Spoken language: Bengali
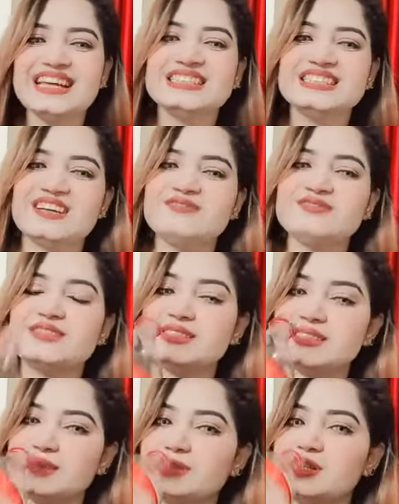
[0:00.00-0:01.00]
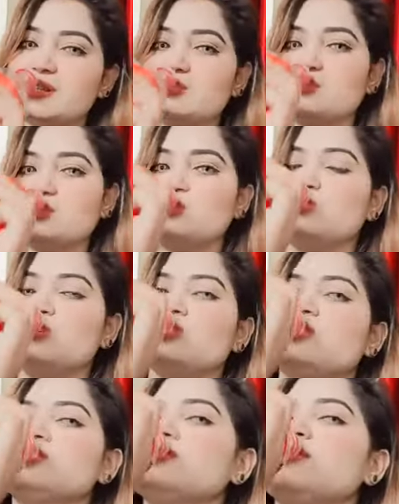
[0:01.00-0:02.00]
জাফরান ক্রিমের দাম কত
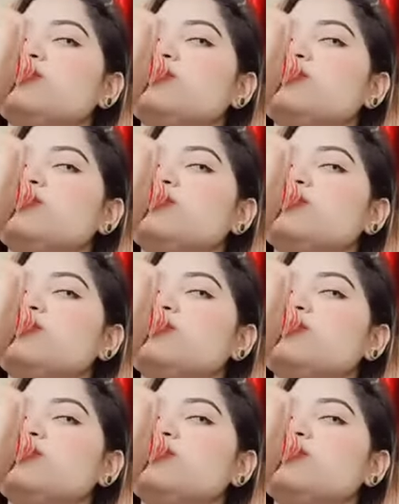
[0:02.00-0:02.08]
বলতেছে